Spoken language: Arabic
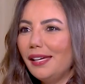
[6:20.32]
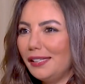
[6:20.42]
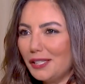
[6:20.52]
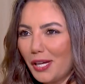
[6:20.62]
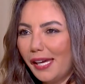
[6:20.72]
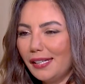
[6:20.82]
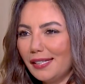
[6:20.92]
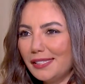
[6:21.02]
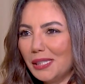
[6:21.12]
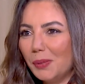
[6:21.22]
هي شاعرة
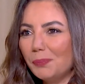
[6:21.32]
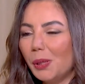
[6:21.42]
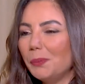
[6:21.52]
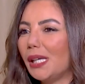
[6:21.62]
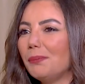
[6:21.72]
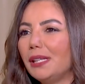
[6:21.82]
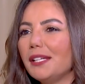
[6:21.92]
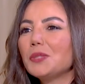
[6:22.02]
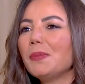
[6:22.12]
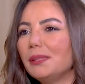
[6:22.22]
كثير مهمة يمكن من
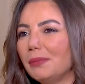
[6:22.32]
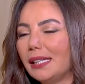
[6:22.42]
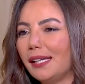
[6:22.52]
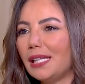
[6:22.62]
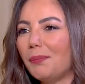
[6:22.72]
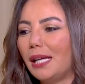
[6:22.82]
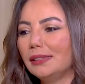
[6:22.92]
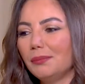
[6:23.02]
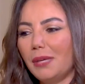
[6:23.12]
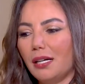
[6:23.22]
أجمل من كتب عن
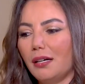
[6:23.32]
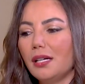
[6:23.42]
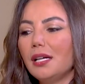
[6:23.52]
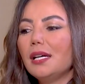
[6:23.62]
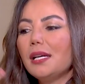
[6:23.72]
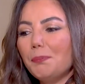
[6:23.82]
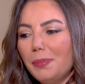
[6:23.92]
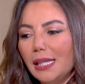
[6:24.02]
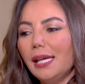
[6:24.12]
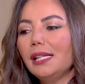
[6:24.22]
المرأة
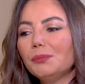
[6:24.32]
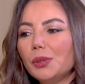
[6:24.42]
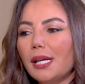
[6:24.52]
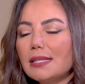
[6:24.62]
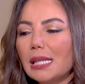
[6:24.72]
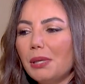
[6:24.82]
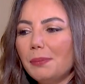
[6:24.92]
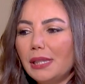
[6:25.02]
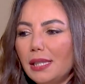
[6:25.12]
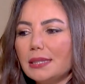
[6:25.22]
بهالمناسبة
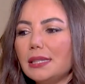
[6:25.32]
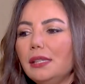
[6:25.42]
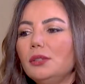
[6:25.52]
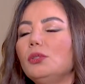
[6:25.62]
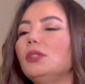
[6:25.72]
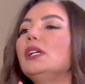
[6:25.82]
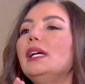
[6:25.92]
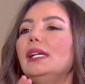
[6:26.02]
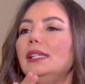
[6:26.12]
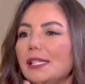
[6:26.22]
بتحسي أنه
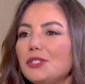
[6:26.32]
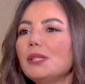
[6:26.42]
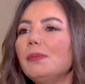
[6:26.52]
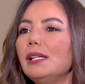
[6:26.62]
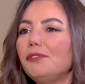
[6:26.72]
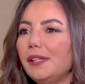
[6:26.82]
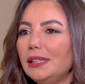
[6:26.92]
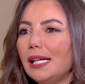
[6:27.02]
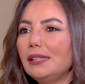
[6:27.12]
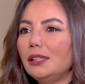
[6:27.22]
يجب
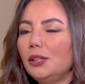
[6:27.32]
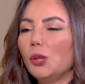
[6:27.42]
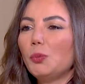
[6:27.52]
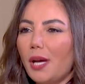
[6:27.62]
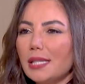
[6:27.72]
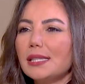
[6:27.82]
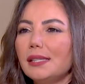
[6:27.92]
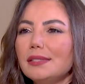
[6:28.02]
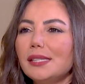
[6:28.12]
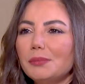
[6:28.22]
الفنان اليوم وخاصة
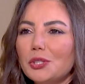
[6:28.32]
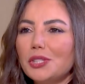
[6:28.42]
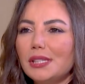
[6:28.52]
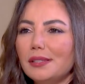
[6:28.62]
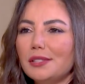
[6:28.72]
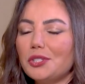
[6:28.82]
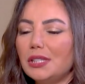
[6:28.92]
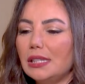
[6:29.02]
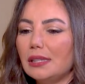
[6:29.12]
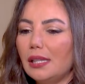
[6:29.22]
أنت من الجيل
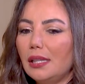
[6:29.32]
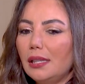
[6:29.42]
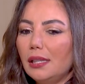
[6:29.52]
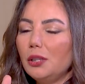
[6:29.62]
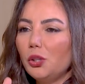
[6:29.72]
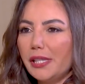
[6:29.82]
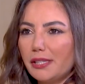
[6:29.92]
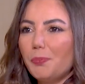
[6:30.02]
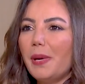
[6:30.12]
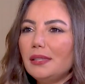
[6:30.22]
الجديد أنه
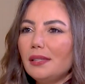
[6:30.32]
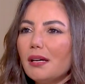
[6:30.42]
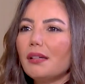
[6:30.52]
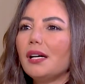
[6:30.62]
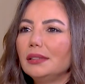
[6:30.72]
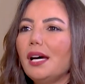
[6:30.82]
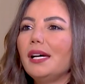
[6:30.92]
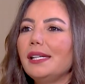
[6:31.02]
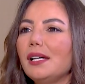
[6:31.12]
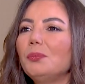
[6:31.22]
يتبنى
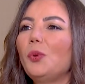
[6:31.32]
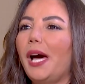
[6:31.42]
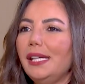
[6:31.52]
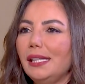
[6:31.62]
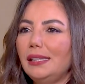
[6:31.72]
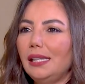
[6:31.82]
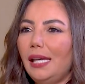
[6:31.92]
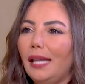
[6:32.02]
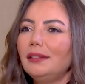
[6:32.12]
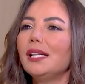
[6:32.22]
قضايا معينة
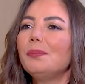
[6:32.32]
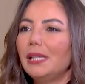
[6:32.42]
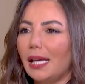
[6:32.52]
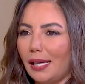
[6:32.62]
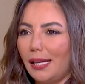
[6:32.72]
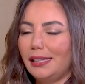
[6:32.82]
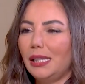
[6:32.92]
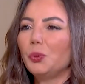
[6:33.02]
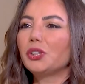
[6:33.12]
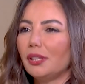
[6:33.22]
حتى بالأغاني
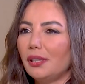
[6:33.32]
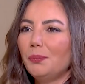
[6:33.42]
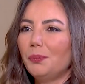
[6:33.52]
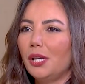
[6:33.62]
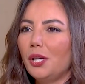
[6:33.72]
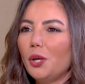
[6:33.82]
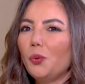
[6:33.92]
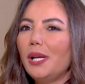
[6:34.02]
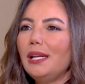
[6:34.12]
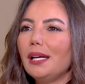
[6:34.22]
والطرب
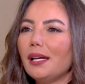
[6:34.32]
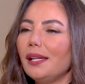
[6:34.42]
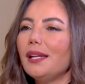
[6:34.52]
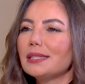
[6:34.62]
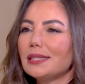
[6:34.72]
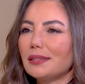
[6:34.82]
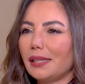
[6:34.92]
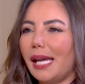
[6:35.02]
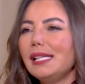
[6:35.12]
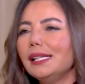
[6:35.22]
ولا خلص
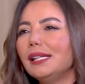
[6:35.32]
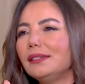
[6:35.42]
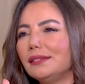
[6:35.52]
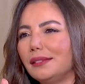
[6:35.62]
خلينا